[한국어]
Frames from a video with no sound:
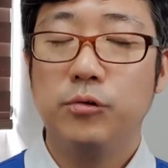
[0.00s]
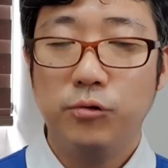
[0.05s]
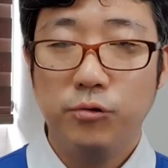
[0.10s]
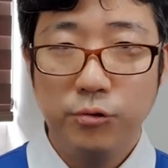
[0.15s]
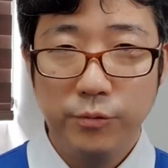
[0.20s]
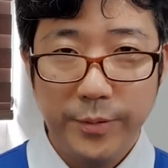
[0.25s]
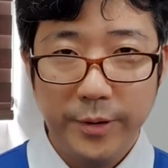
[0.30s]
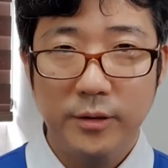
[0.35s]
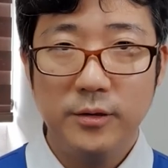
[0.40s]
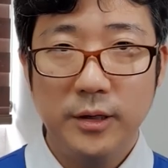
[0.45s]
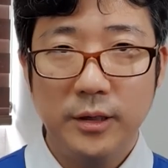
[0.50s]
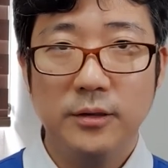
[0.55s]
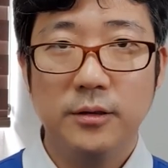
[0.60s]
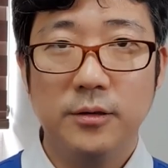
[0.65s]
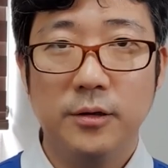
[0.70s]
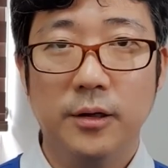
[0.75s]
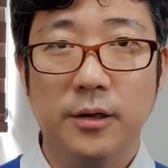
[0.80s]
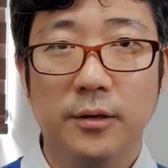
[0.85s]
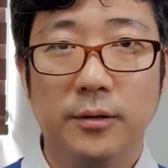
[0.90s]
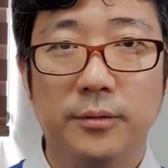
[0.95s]
구별을 하는
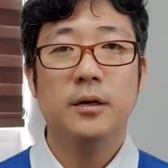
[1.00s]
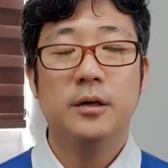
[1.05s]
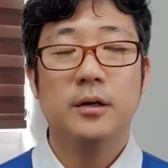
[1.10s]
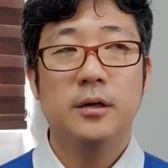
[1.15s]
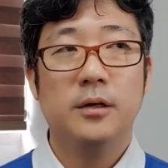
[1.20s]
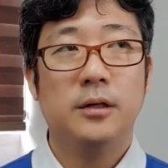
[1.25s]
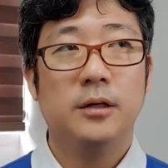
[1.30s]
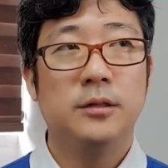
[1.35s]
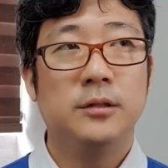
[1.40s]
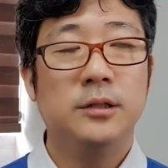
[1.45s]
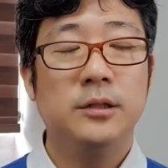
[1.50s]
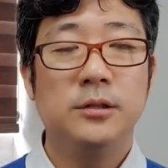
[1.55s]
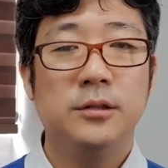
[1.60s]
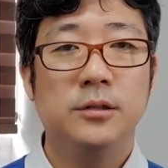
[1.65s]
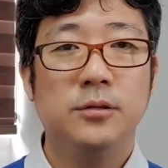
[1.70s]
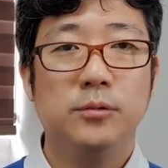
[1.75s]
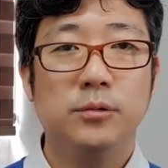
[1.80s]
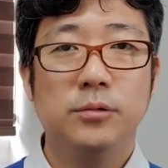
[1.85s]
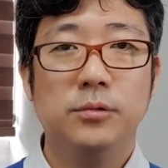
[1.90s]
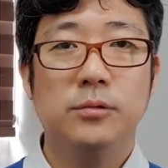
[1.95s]
거예요 이거 그러니까
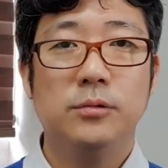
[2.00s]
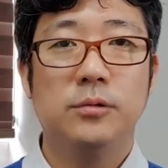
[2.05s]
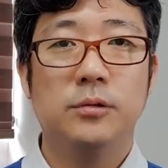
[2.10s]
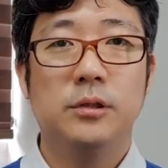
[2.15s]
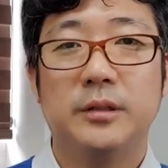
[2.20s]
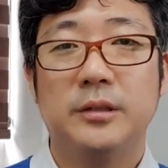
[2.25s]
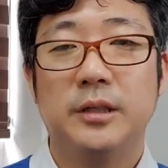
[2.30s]
틸트로